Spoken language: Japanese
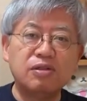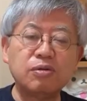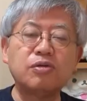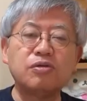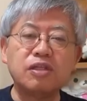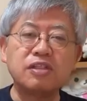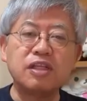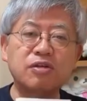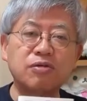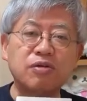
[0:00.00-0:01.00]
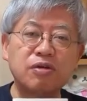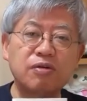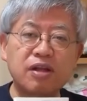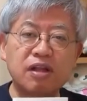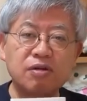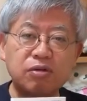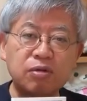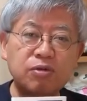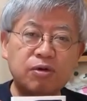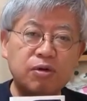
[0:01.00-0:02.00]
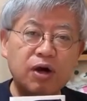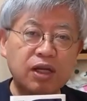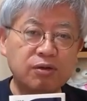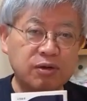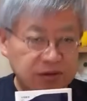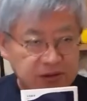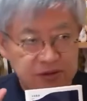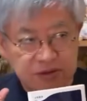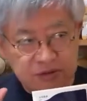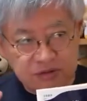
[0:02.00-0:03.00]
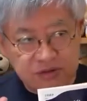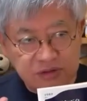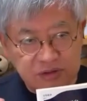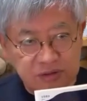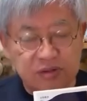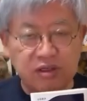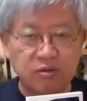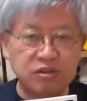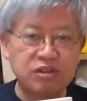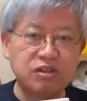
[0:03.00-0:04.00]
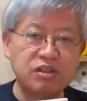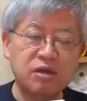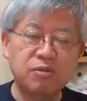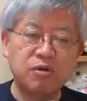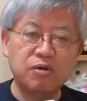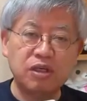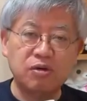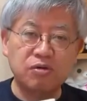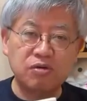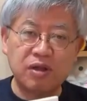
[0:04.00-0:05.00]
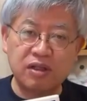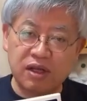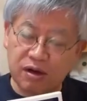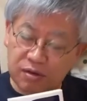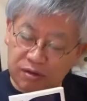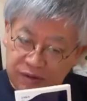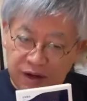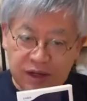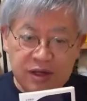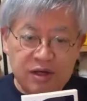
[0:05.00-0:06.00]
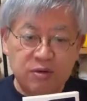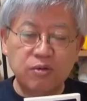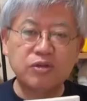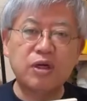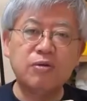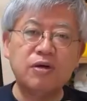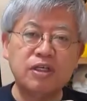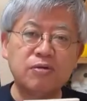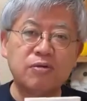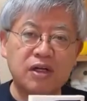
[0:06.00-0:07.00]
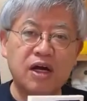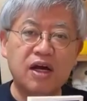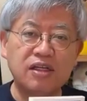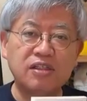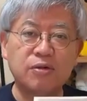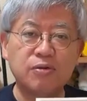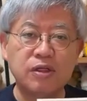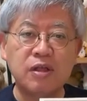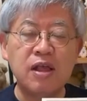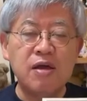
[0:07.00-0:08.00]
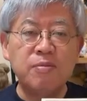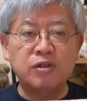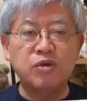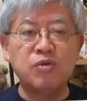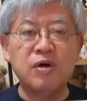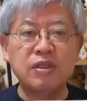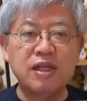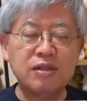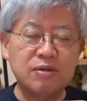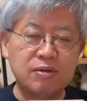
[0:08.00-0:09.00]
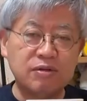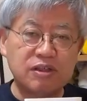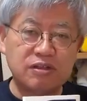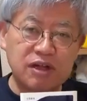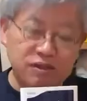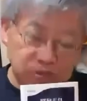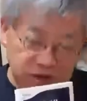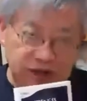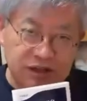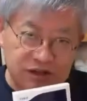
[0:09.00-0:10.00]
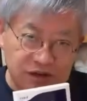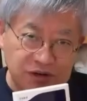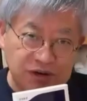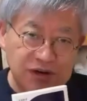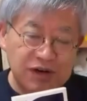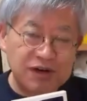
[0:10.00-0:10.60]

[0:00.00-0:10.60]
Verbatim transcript: しょっちゅうですね、外で言われてることも、あのー、常時ご自身でも気を配ってね、あ、これはこうした方がいいのかな、ああした方がいい。昭和天皇ですらそうなんですよ。